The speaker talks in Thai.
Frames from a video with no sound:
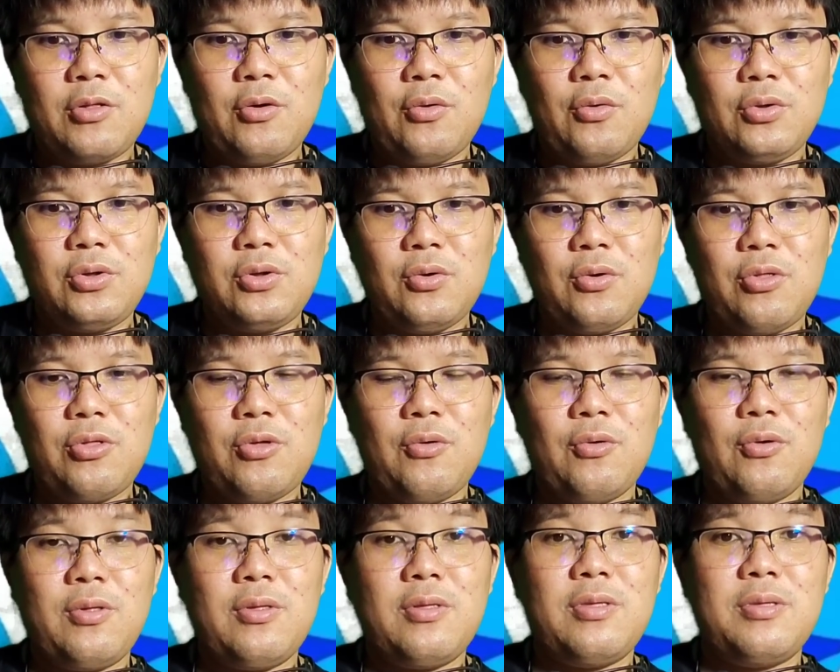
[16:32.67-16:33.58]
ศูนย์จุด
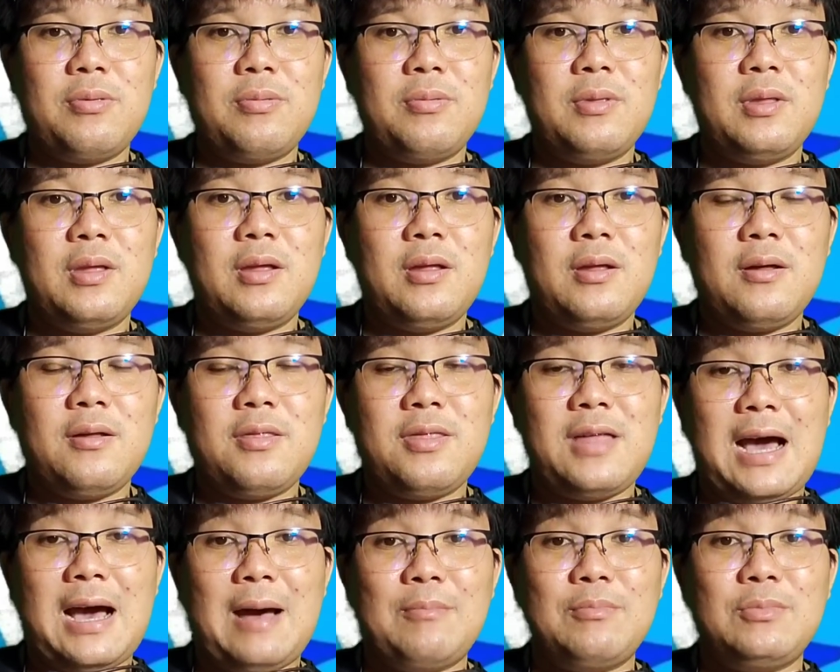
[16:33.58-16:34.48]
ศูนย์
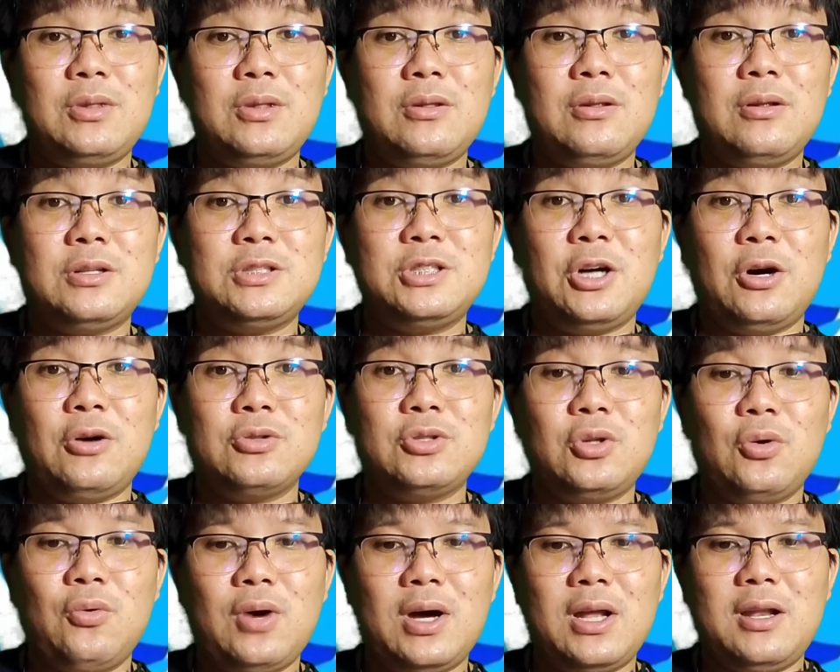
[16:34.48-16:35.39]
สามสอง
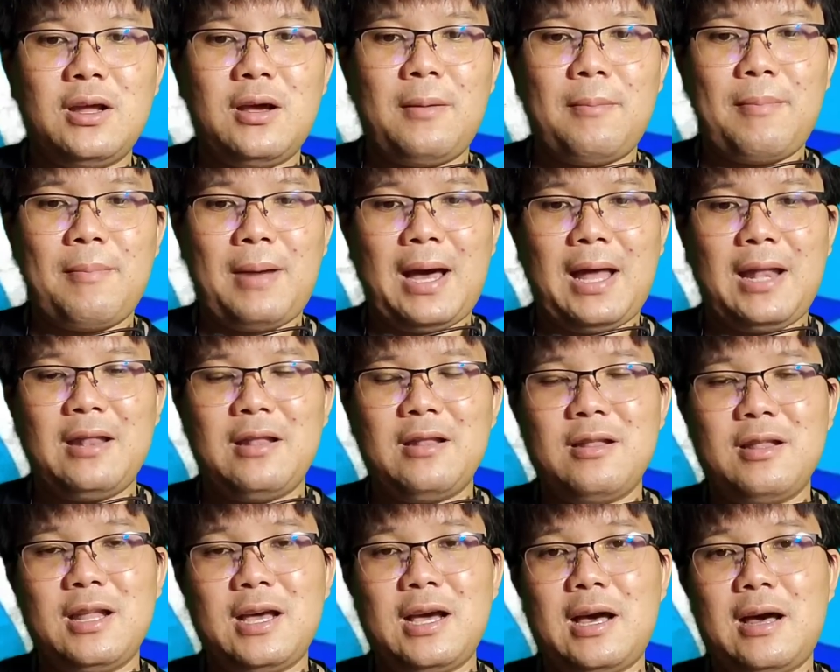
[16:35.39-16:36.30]
ตัว หนึ่งพัน
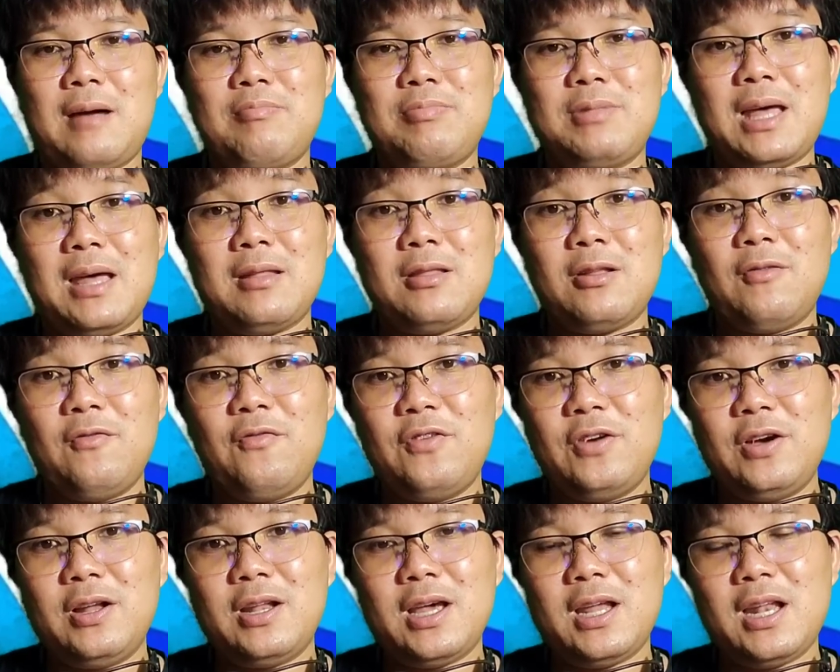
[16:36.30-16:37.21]
นะครับแต่ต้อง
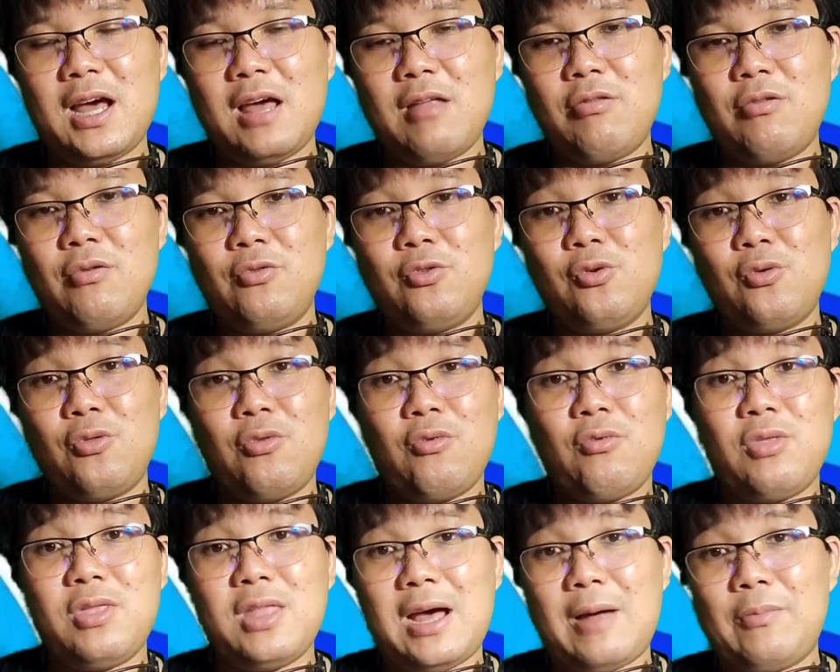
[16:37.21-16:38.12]
ฟื้นให้ได้ ศูนย์จุด
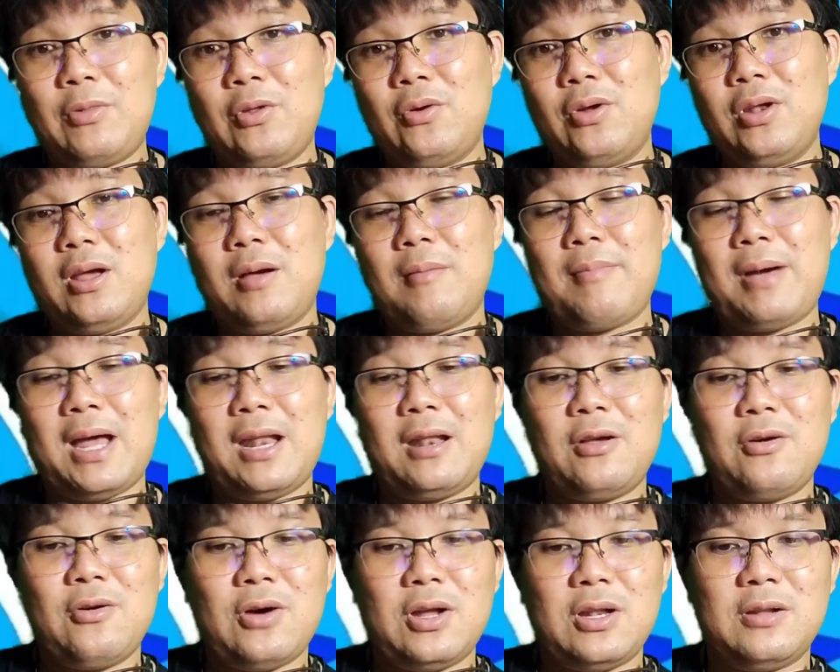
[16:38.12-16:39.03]
ศูนย์สาม ตัว หนึ่งพัน
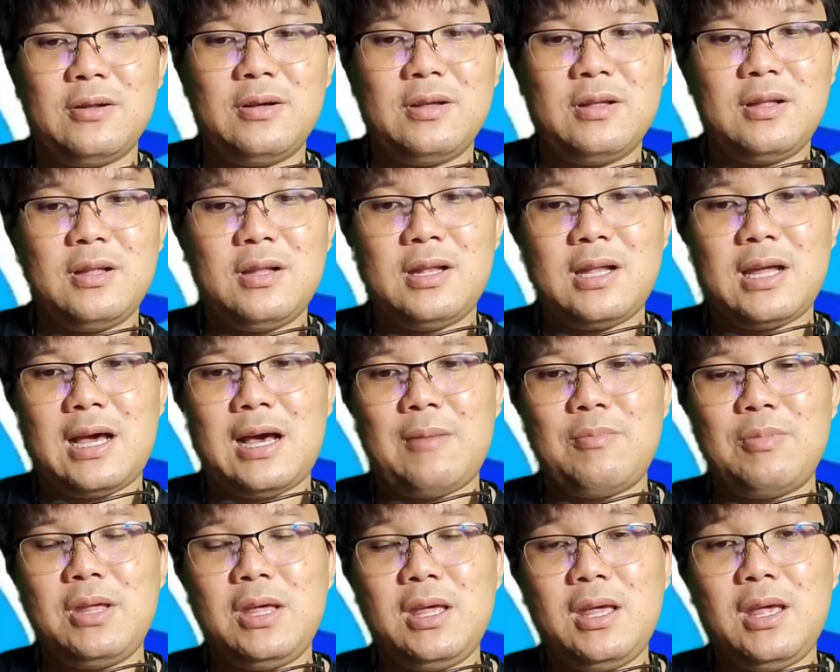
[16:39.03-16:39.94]
ก่อนนะครั
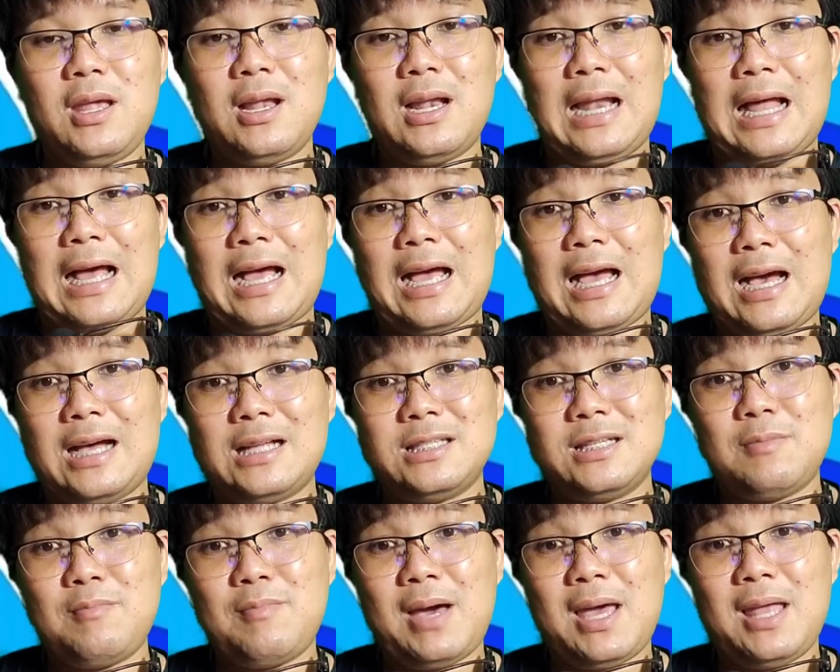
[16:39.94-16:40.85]
บที่ราคา
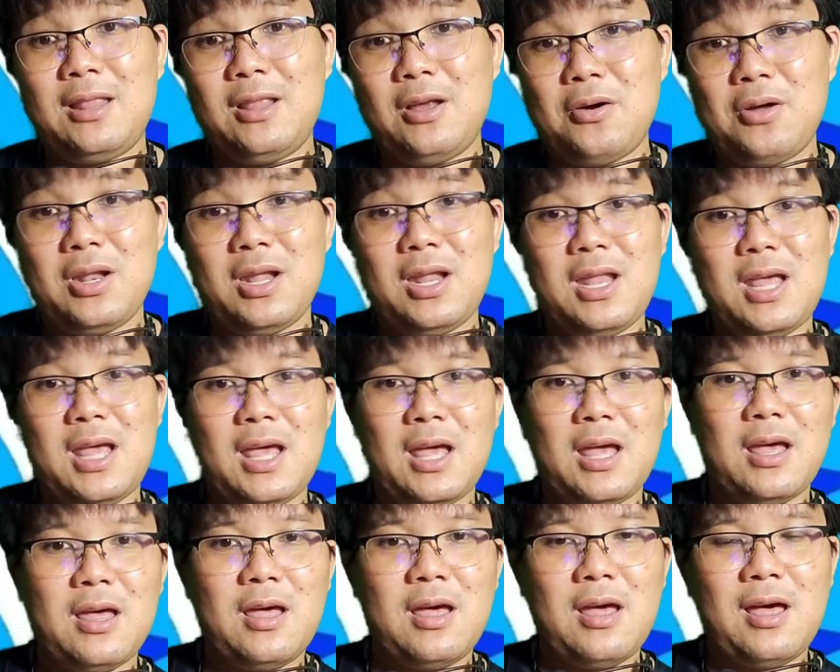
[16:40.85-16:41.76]
จะไปต่อนั่นเอง